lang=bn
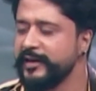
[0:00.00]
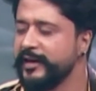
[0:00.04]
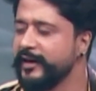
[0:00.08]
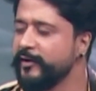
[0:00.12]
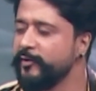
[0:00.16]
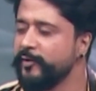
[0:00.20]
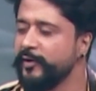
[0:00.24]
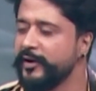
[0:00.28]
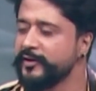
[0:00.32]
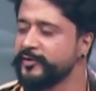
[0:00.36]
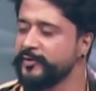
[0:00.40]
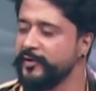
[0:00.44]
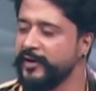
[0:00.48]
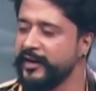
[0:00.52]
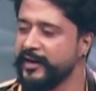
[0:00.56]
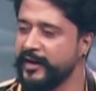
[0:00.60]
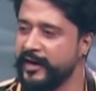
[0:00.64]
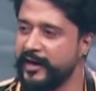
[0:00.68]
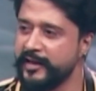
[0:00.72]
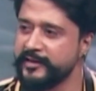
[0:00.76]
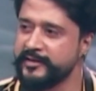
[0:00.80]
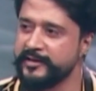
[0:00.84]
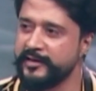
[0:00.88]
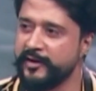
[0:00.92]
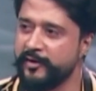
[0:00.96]
এগুলো আসলে
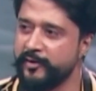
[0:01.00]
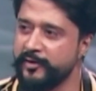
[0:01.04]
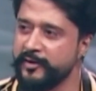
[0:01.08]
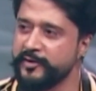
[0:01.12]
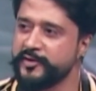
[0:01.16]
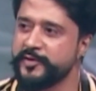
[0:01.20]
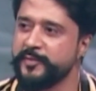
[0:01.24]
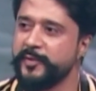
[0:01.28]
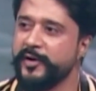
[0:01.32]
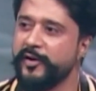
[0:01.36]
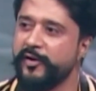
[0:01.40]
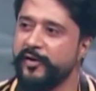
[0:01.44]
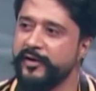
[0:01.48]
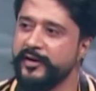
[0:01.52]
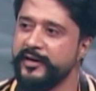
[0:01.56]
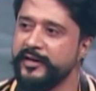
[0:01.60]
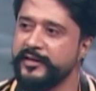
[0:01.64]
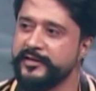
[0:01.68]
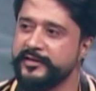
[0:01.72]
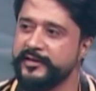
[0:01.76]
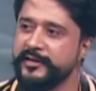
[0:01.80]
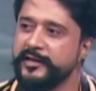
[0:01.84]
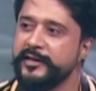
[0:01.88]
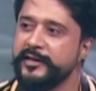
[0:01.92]
কাজ না অনেক সময় হয় না যে